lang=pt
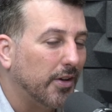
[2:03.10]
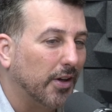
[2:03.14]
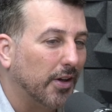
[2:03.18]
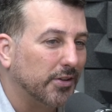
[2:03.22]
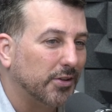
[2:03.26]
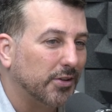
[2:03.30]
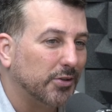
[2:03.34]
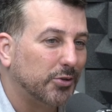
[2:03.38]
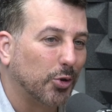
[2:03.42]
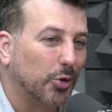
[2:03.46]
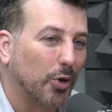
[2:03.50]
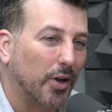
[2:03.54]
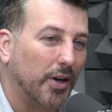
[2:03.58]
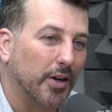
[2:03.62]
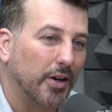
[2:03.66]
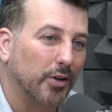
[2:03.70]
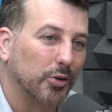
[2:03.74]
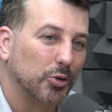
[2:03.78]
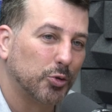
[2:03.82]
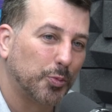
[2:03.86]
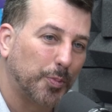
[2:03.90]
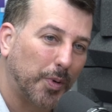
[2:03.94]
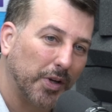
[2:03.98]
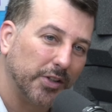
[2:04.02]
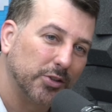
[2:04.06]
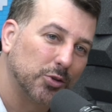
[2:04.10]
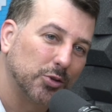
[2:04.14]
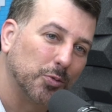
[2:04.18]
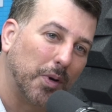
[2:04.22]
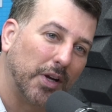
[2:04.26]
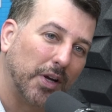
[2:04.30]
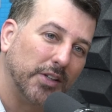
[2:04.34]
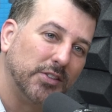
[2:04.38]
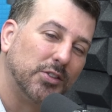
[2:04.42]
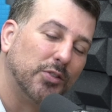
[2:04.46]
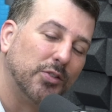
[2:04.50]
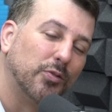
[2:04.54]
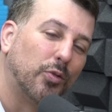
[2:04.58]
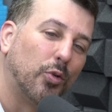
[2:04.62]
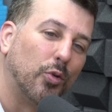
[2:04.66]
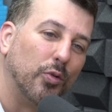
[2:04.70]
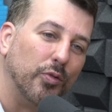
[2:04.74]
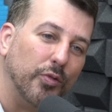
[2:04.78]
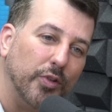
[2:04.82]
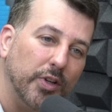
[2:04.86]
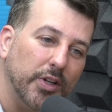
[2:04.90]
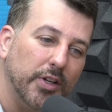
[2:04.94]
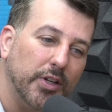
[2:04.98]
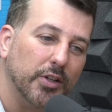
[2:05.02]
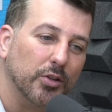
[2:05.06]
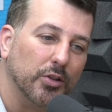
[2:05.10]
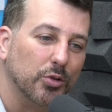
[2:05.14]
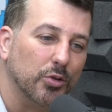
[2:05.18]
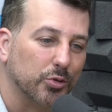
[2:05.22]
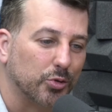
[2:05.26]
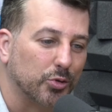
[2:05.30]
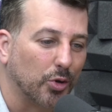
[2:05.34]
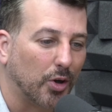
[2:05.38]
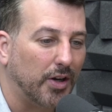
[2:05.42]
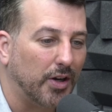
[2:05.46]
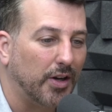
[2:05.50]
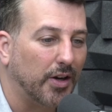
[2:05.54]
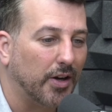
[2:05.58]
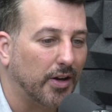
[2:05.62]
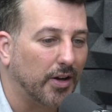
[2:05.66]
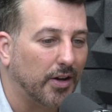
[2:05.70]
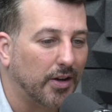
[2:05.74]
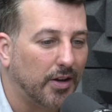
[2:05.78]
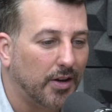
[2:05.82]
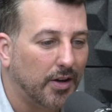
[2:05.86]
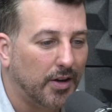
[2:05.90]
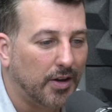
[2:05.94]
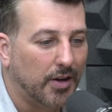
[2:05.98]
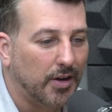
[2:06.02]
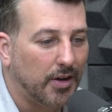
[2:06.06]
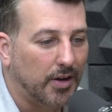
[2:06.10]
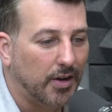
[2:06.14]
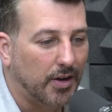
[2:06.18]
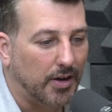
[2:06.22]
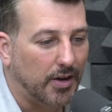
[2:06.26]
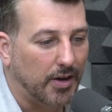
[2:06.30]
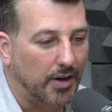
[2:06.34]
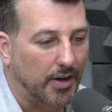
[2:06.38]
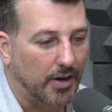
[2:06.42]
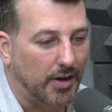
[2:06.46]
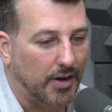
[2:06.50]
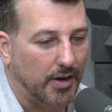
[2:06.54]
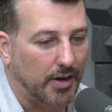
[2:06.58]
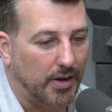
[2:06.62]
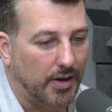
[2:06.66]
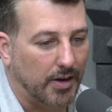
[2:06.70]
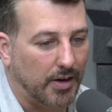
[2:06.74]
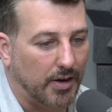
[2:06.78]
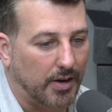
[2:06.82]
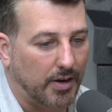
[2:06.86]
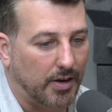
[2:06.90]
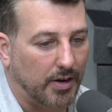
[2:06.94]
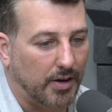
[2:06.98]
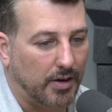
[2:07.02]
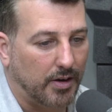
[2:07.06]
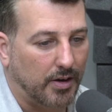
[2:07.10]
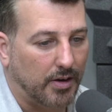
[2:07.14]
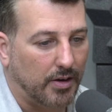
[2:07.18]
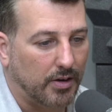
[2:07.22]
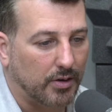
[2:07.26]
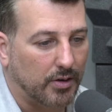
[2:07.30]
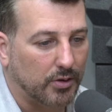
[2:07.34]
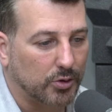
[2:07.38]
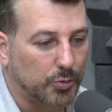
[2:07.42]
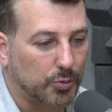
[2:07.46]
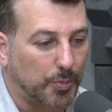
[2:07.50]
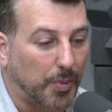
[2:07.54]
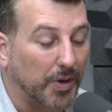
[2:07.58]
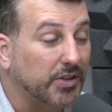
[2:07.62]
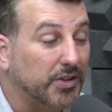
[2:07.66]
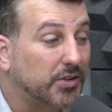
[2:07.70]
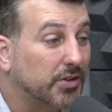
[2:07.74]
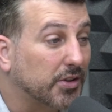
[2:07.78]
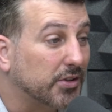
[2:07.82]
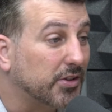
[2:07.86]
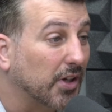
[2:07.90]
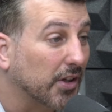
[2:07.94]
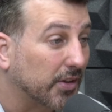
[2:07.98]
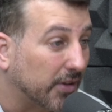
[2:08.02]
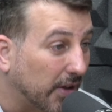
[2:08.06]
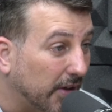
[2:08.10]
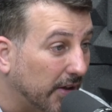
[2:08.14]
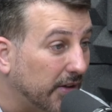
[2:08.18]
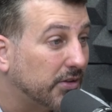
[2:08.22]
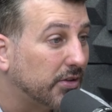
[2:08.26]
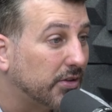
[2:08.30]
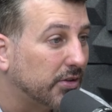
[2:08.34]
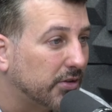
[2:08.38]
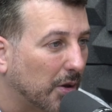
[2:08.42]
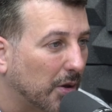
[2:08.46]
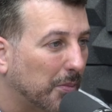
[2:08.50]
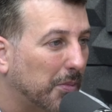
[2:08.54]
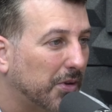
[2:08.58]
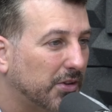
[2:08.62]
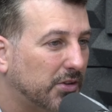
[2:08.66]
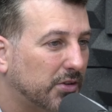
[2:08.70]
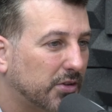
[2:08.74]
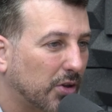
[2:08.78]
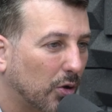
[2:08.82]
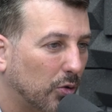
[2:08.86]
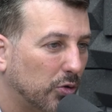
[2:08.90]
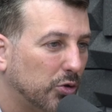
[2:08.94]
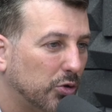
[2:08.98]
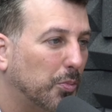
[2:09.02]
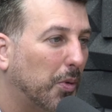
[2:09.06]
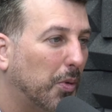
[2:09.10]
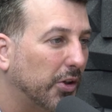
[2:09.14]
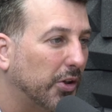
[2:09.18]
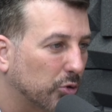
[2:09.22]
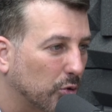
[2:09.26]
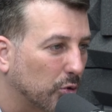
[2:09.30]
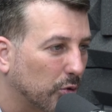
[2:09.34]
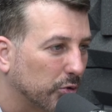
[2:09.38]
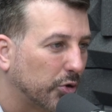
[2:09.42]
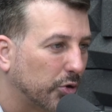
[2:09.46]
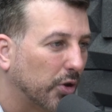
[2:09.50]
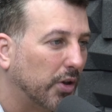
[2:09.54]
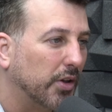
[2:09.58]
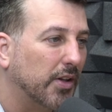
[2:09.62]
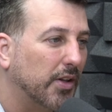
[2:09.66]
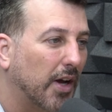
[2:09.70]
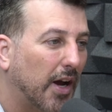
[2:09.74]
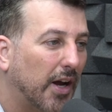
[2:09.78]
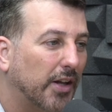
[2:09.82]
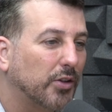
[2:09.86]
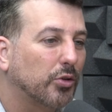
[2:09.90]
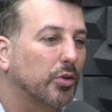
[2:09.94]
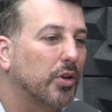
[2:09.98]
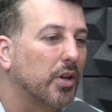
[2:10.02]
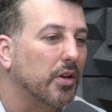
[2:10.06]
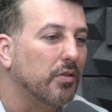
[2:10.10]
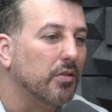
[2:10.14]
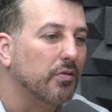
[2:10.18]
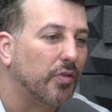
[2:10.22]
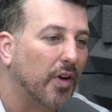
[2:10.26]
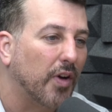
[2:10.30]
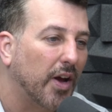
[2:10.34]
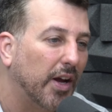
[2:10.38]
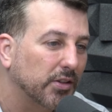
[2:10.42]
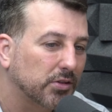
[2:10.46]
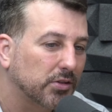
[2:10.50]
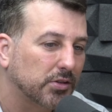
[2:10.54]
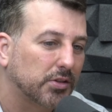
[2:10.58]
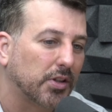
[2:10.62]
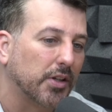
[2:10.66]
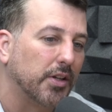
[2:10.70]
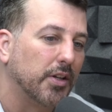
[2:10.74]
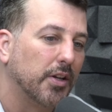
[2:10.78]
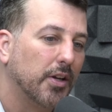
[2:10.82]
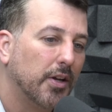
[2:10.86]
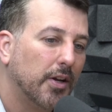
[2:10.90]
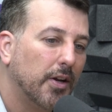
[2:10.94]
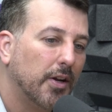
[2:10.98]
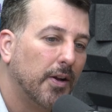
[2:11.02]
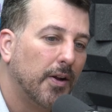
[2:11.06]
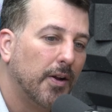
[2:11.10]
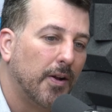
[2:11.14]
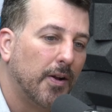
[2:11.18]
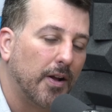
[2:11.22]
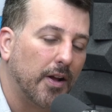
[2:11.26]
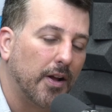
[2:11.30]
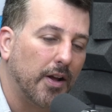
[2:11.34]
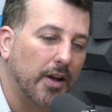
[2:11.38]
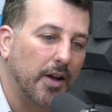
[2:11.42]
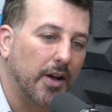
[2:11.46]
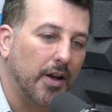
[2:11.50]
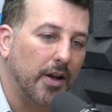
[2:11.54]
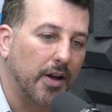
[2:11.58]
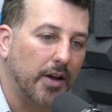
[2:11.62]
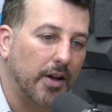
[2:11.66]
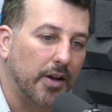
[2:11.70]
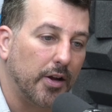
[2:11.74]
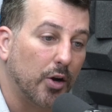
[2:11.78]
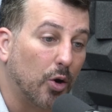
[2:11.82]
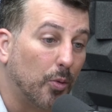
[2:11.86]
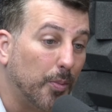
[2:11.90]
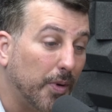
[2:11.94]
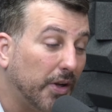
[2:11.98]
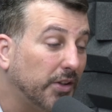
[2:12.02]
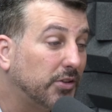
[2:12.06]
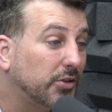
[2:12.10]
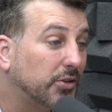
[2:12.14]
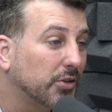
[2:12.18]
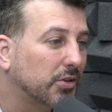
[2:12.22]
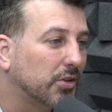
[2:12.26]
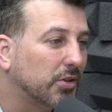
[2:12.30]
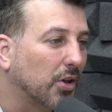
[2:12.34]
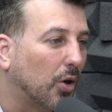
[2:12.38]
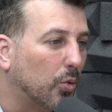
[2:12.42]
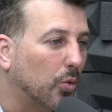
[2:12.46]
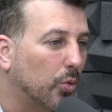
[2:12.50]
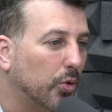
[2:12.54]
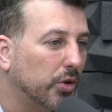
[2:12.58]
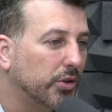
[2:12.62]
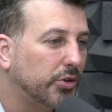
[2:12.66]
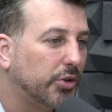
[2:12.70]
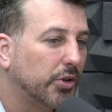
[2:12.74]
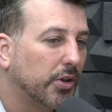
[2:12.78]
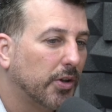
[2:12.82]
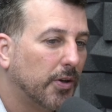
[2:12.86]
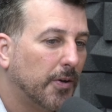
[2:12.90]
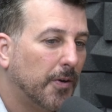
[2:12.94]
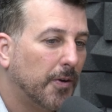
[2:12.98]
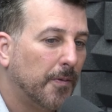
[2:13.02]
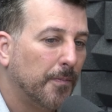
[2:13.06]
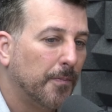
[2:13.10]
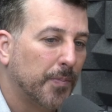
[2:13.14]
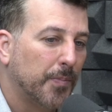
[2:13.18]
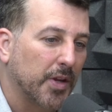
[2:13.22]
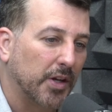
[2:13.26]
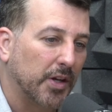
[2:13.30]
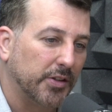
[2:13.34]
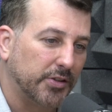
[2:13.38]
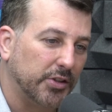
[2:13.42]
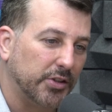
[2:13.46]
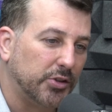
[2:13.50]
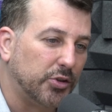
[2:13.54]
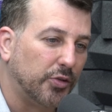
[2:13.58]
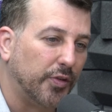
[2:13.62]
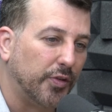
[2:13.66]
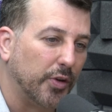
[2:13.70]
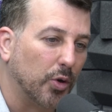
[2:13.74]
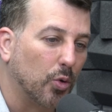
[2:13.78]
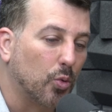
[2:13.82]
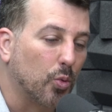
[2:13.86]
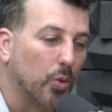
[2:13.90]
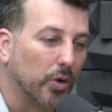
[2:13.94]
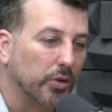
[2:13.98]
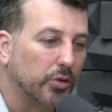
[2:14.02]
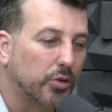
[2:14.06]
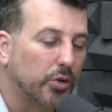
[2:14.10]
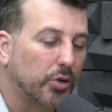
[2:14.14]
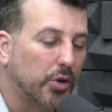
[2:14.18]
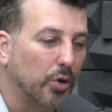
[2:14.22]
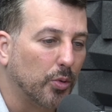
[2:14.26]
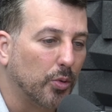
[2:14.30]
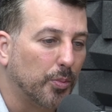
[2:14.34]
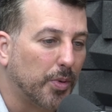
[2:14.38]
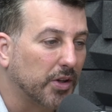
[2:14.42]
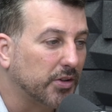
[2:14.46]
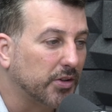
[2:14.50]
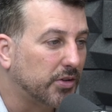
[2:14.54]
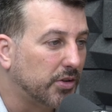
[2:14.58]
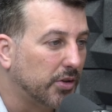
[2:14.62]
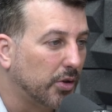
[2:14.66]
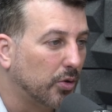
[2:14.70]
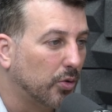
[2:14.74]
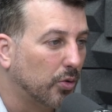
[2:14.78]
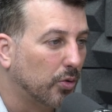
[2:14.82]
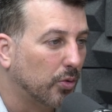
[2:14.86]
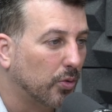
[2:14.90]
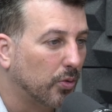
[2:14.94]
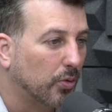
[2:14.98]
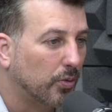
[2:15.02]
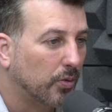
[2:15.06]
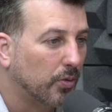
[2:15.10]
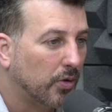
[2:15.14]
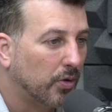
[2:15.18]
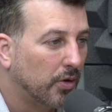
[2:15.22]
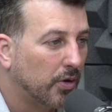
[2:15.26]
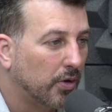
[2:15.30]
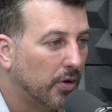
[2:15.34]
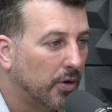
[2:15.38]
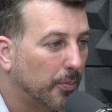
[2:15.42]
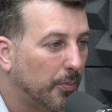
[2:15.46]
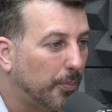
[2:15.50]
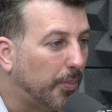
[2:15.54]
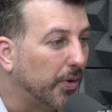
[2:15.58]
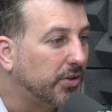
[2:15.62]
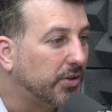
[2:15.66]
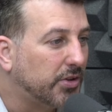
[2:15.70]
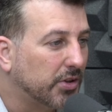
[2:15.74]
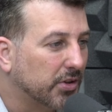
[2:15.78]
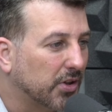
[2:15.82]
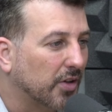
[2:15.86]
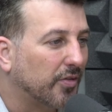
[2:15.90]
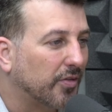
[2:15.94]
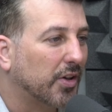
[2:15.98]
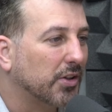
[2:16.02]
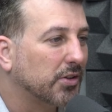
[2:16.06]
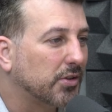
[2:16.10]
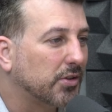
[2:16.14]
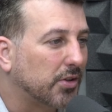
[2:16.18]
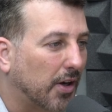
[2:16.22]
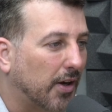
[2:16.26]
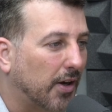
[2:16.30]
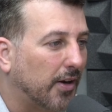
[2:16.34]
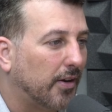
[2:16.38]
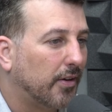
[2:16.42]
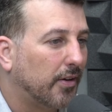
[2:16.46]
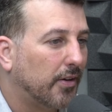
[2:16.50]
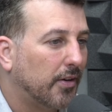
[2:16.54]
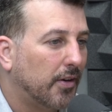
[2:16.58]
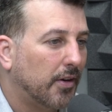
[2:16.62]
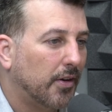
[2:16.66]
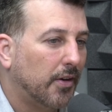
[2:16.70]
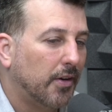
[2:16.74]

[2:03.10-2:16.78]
E a gente olha os países mais desenvolvidos, olha é, os países que já têm sistemas de saúde mais consolidados, que investem é, realmente em saúde, a gente vê o quanto que o Brasil precisa avançar.